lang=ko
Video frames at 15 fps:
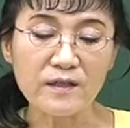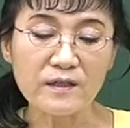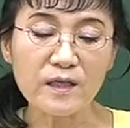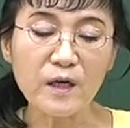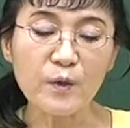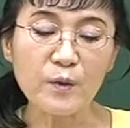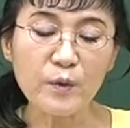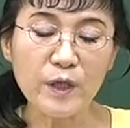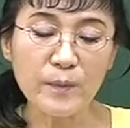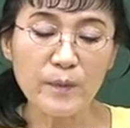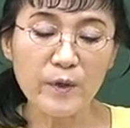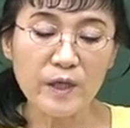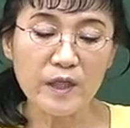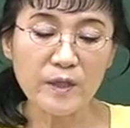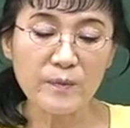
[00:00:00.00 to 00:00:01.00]
서론에
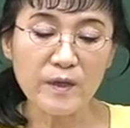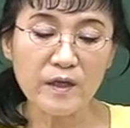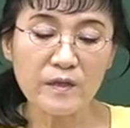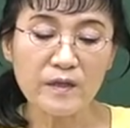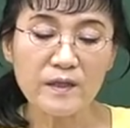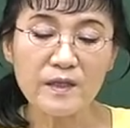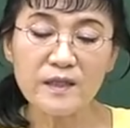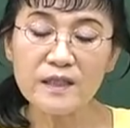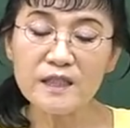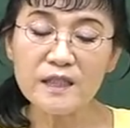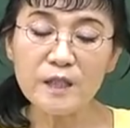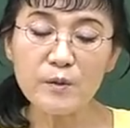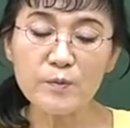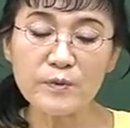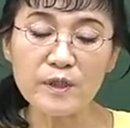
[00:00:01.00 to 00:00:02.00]
보게 되면 큰
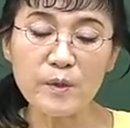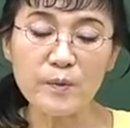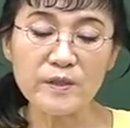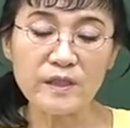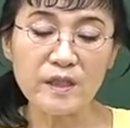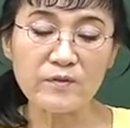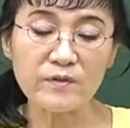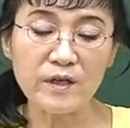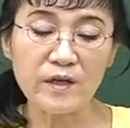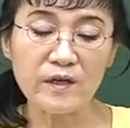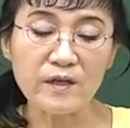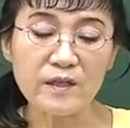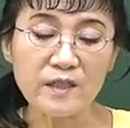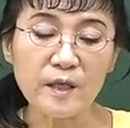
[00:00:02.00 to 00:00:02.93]
제목부터 보시자고요.